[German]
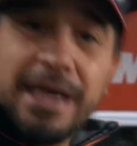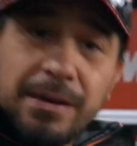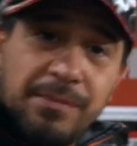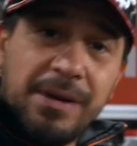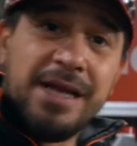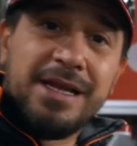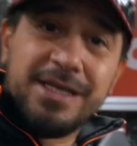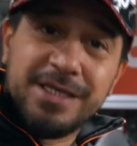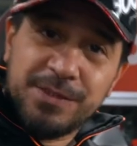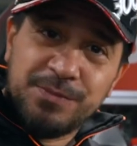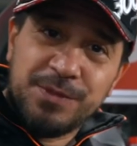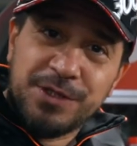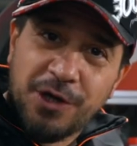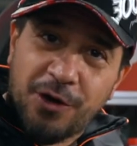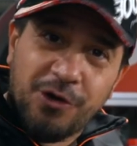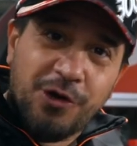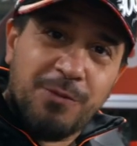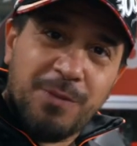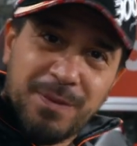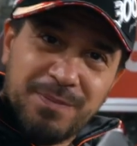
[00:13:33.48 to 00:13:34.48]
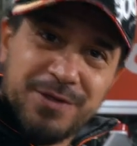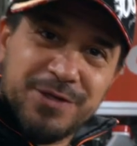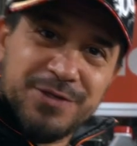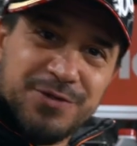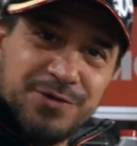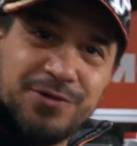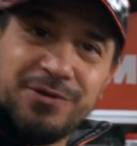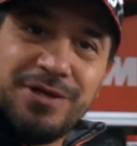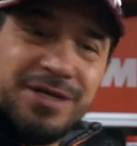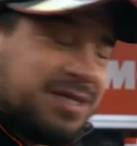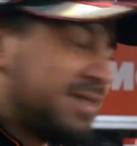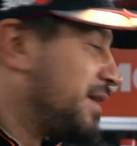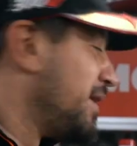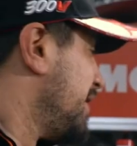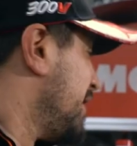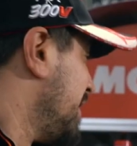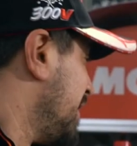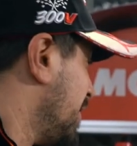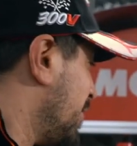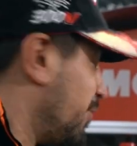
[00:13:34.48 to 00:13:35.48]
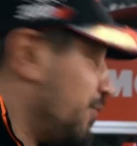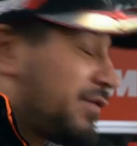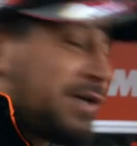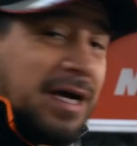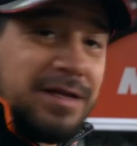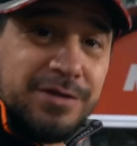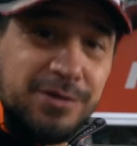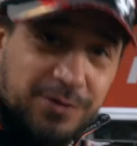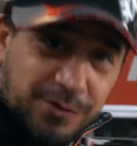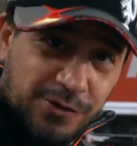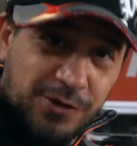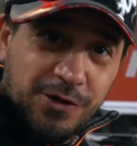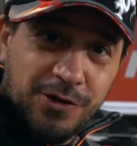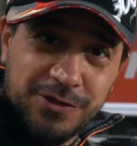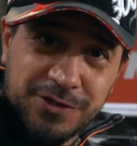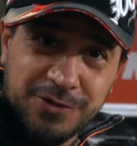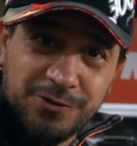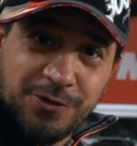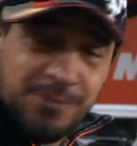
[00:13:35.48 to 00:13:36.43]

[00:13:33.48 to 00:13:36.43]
Da melde ich mich auch nochmal persönlich und gratuliere euch